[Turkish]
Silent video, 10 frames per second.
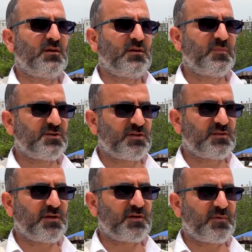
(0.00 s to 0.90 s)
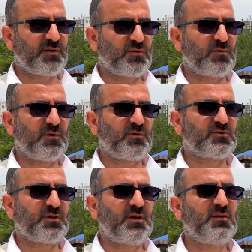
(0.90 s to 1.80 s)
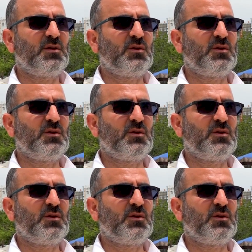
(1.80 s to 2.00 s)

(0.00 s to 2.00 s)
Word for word: e, başta Diyarbakır olmak üzere